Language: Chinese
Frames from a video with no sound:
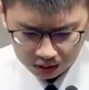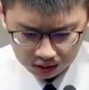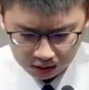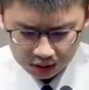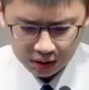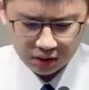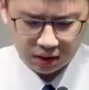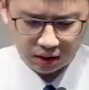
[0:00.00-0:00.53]
他
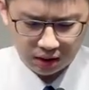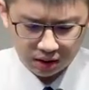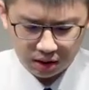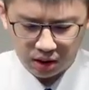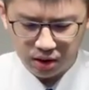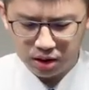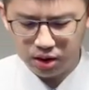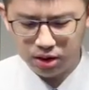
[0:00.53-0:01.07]
在想那
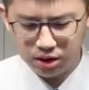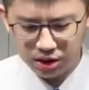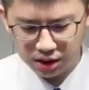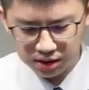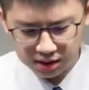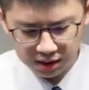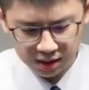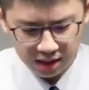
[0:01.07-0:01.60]
真正的钱
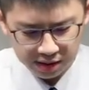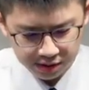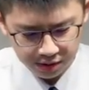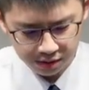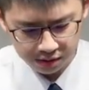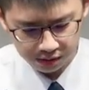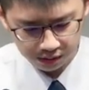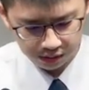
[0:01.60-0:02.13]
在哪里哈，